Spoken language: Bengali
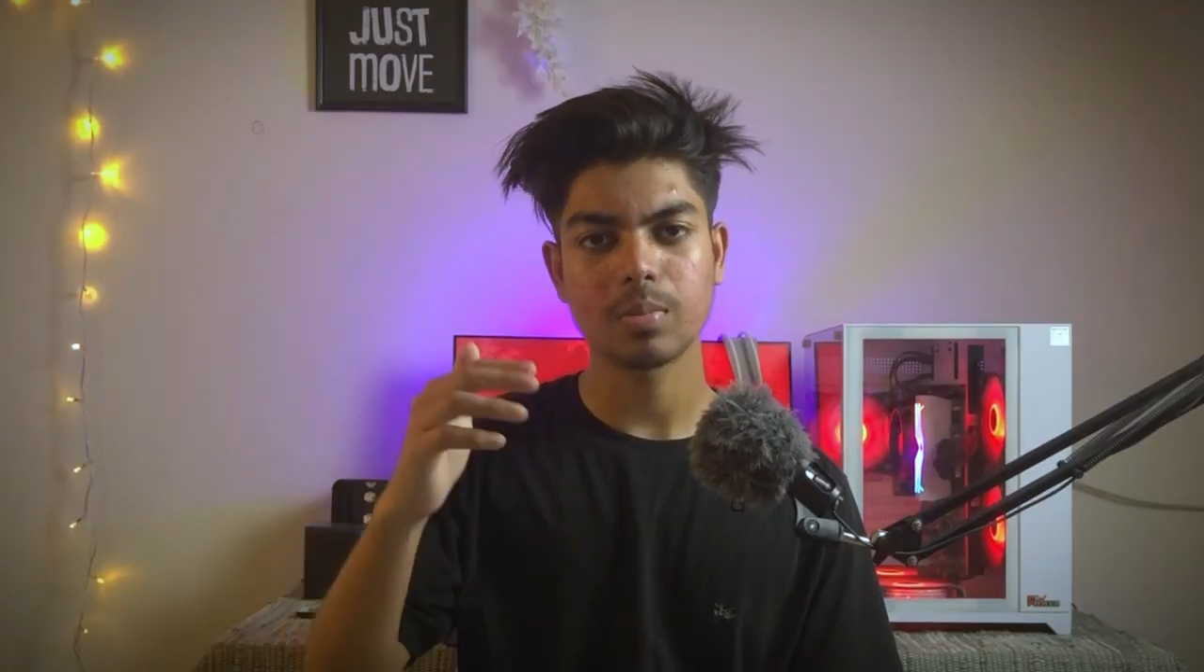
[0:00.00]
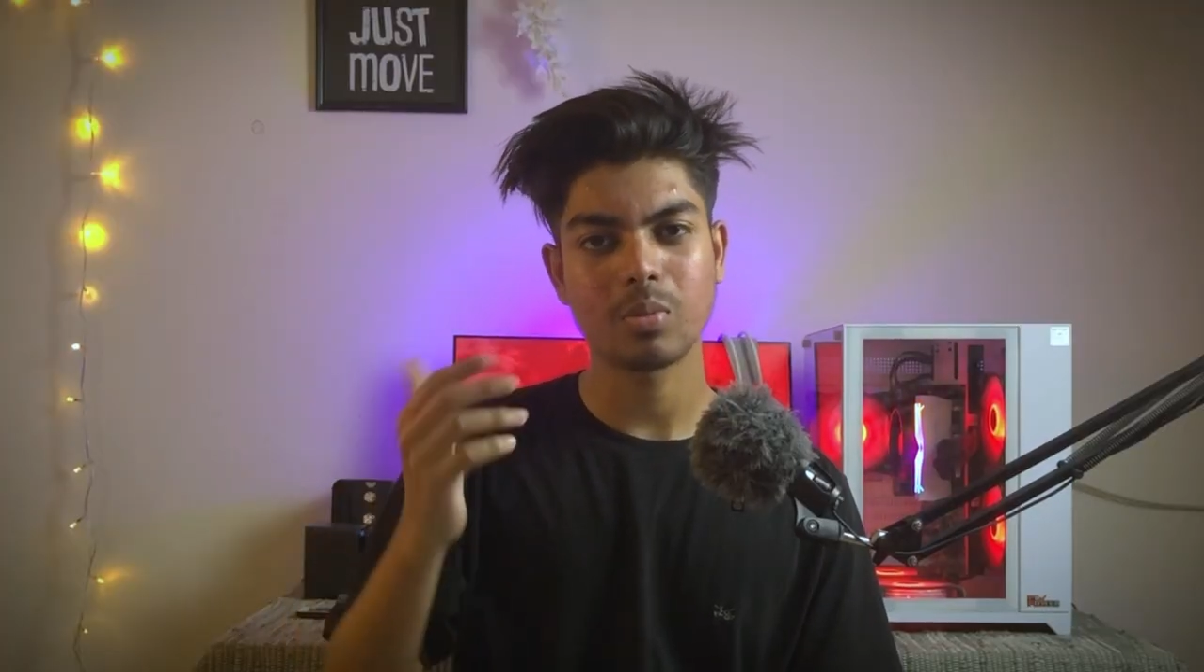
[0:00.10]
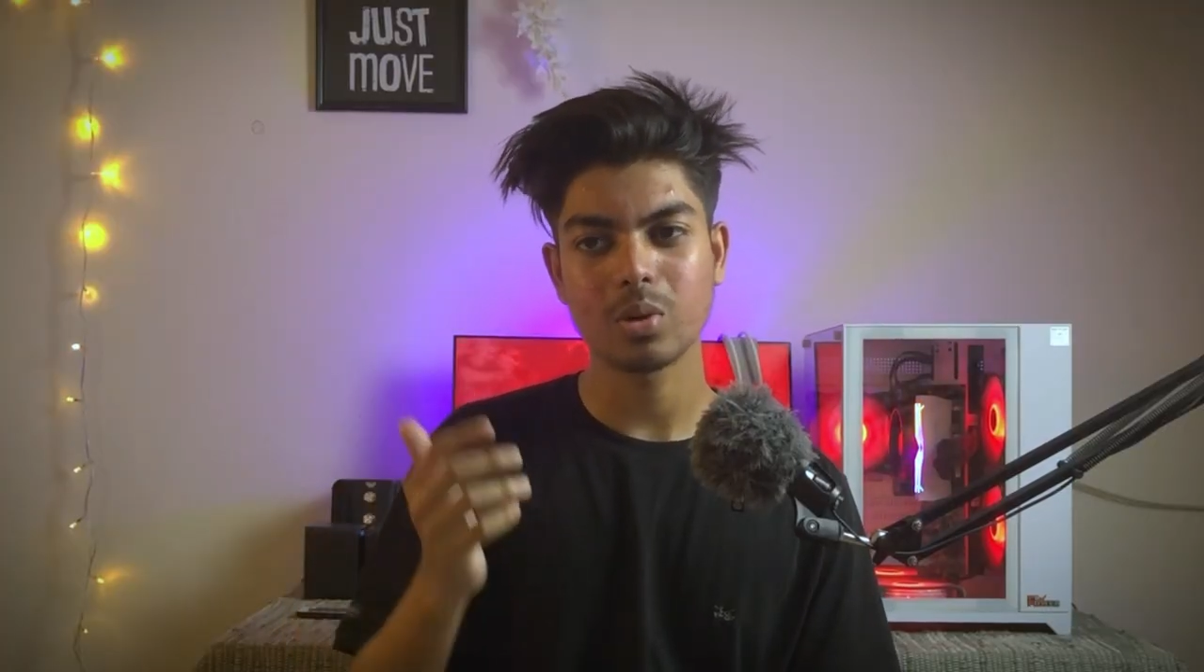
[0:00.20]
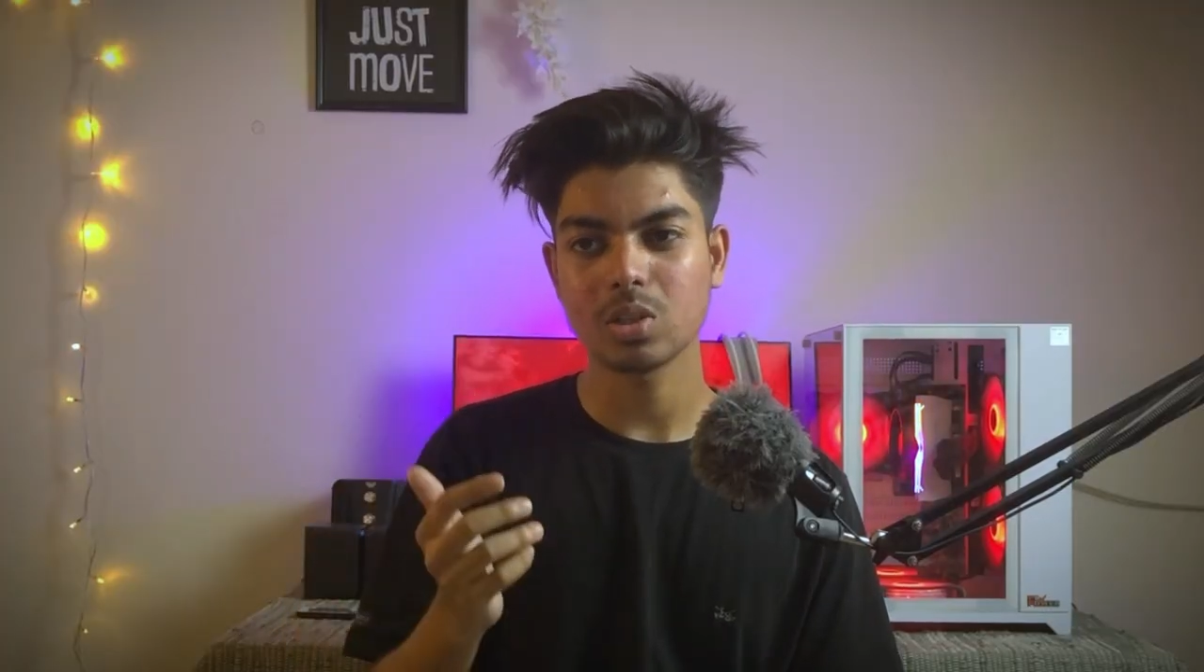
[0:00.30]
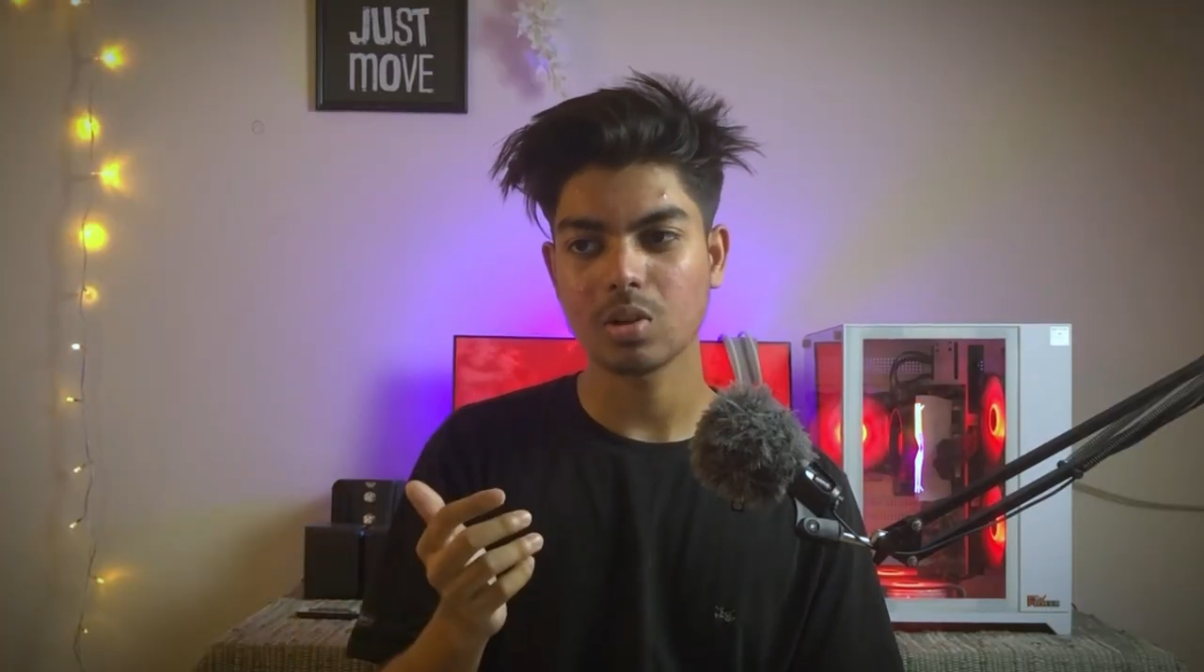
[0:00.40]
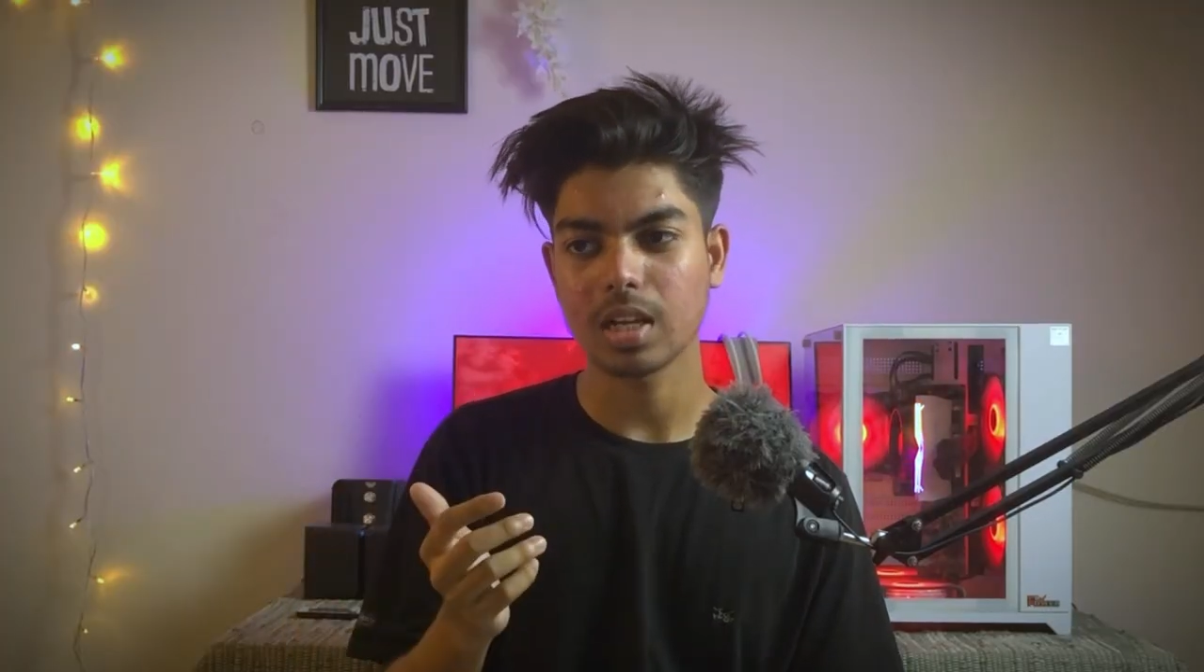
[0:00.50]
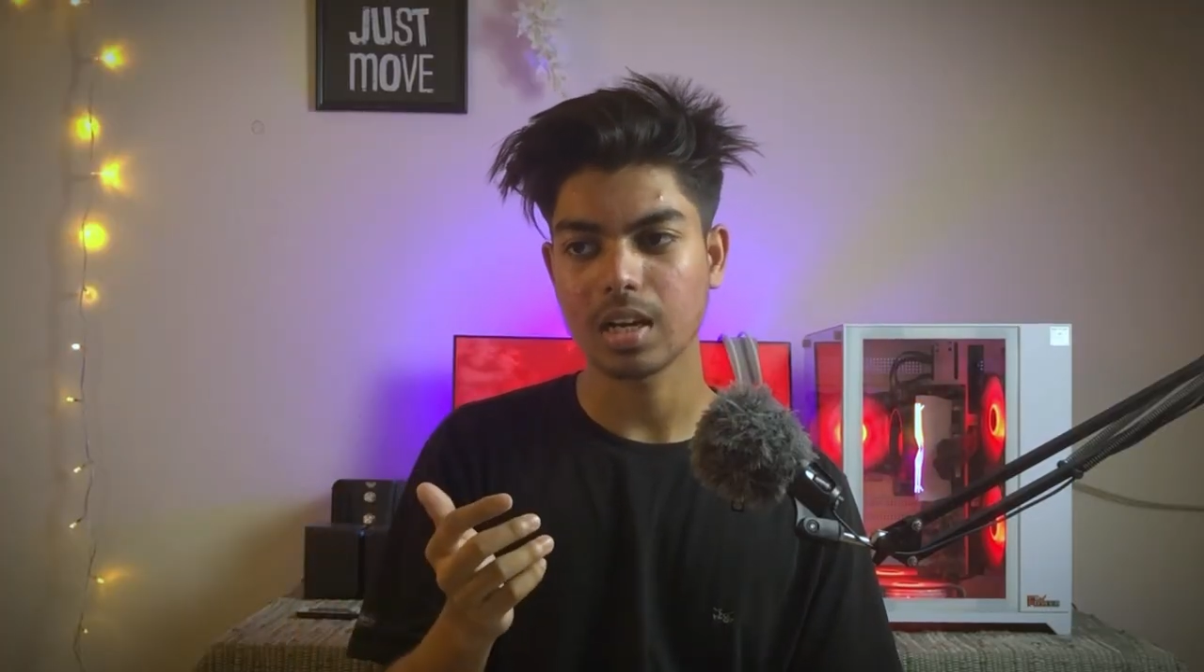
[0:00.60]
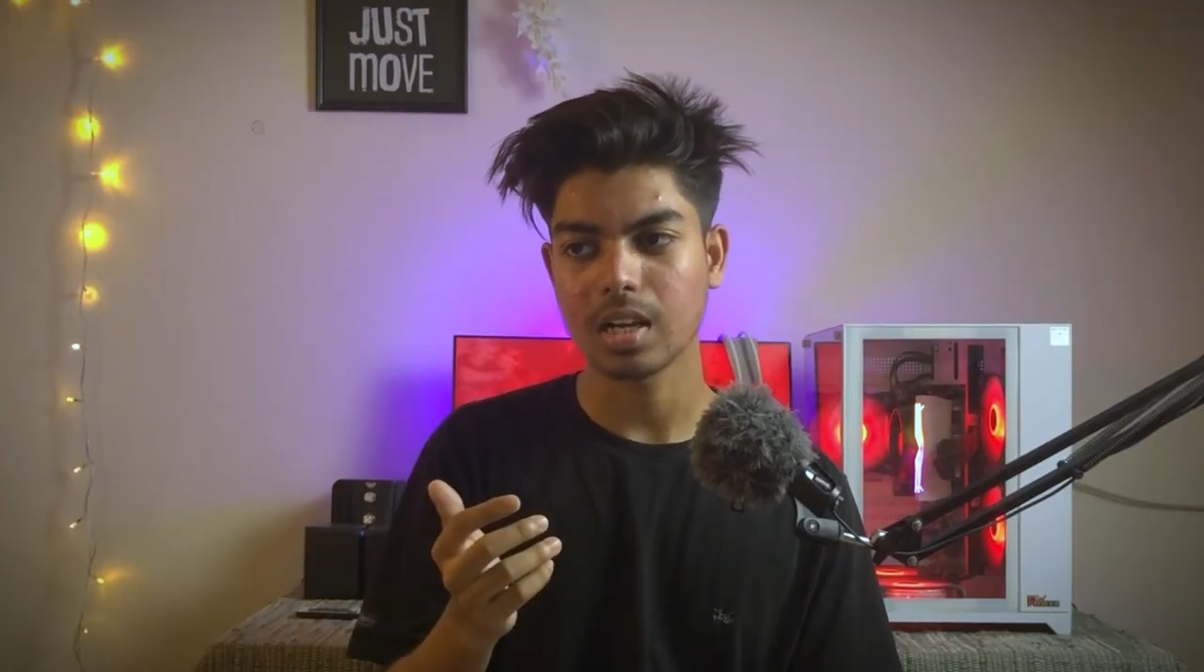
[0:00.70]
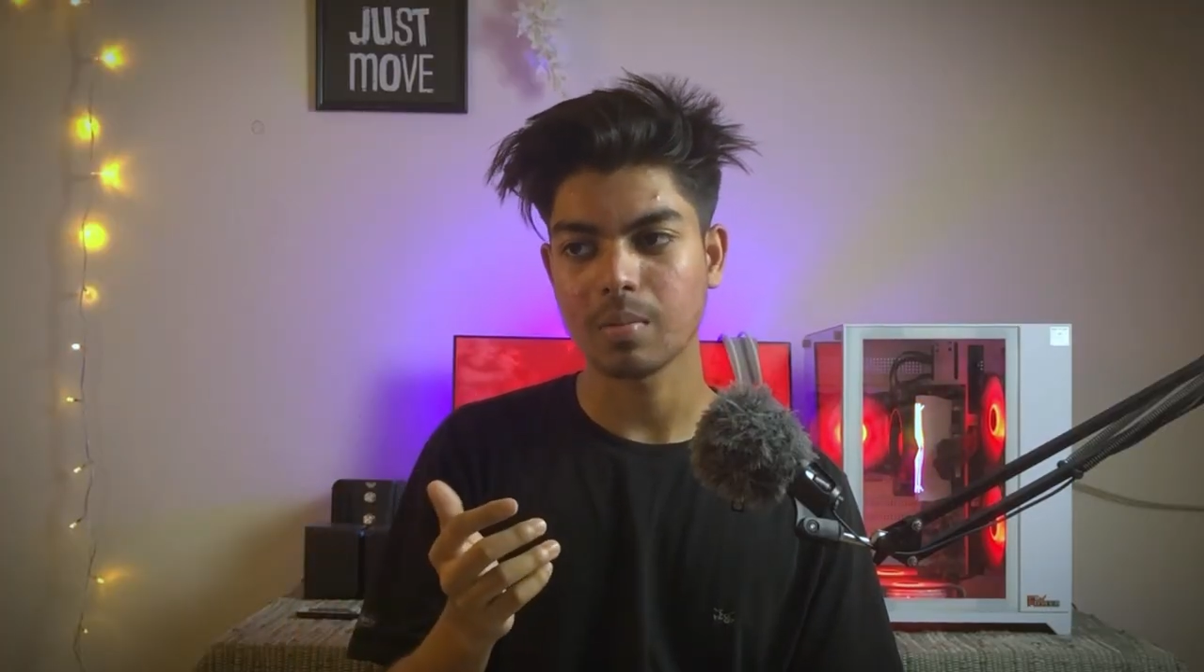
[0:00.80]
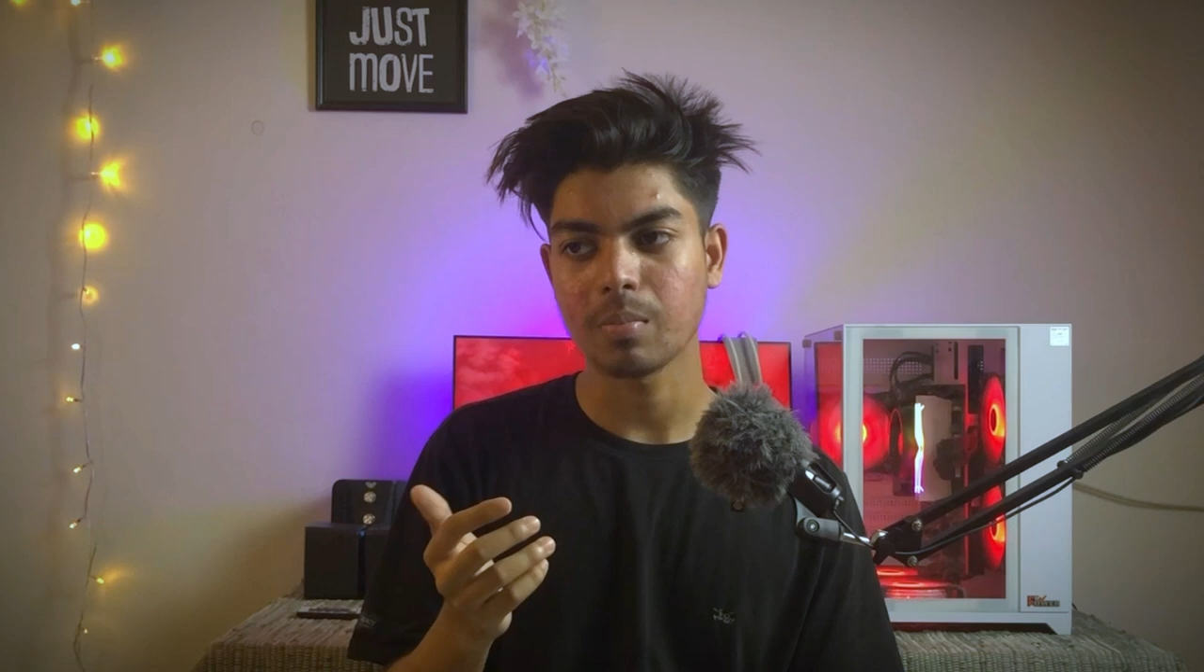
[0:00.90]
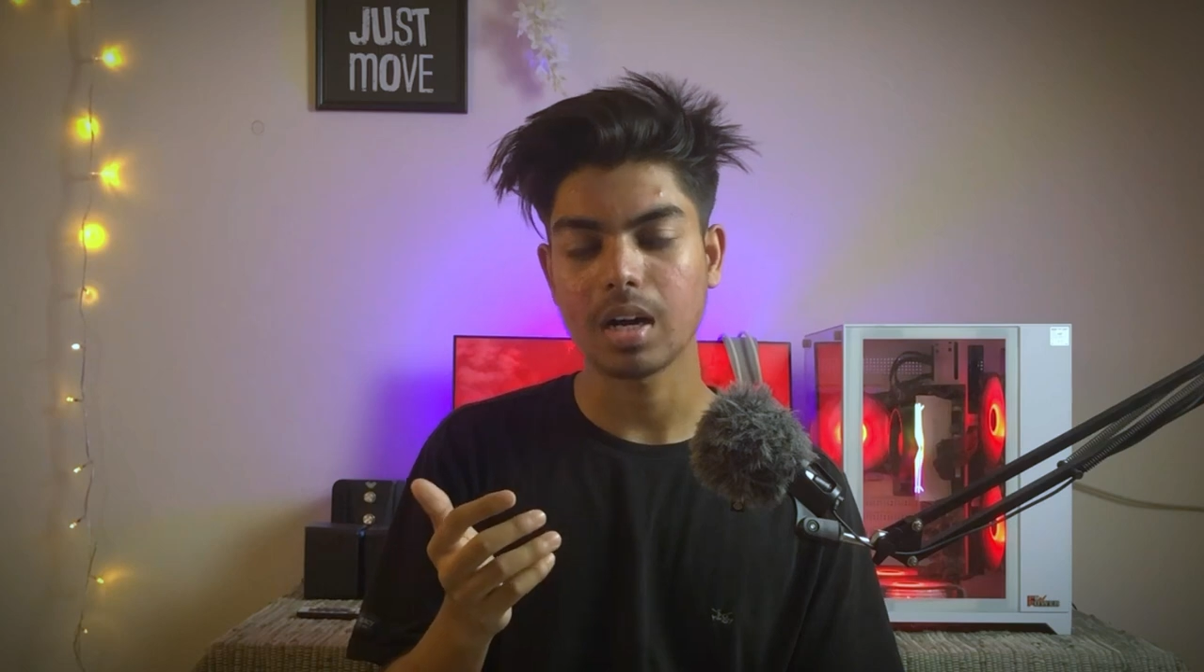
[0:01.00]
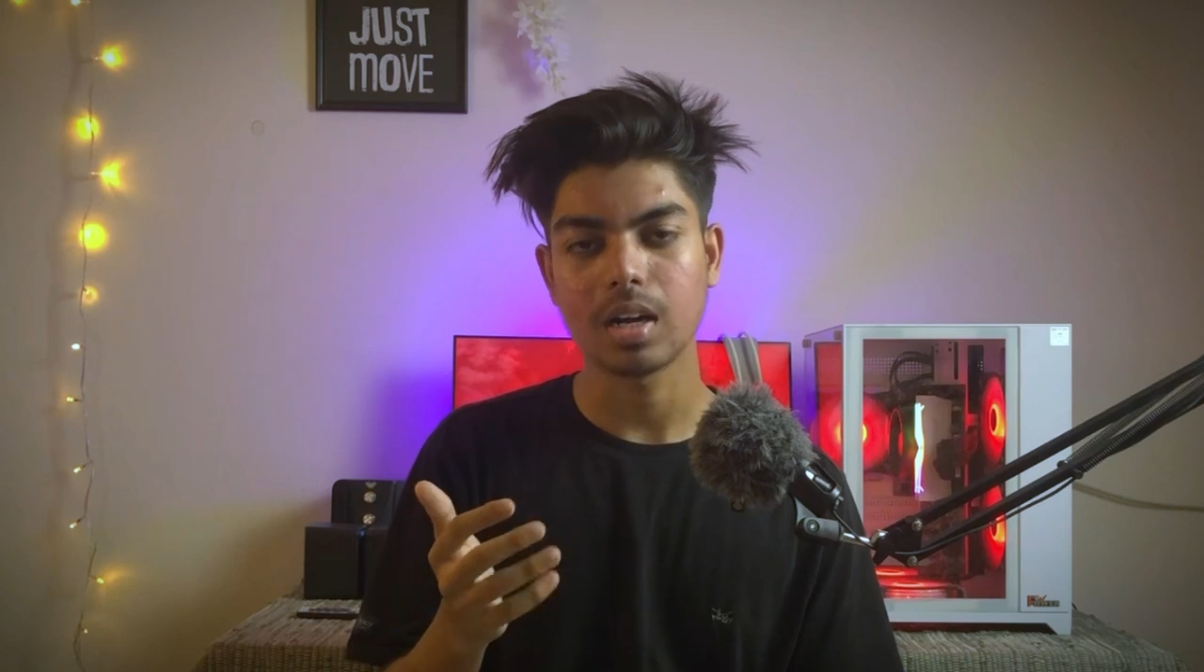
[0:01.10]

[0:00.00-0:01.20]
পরিচয় থাকে না বা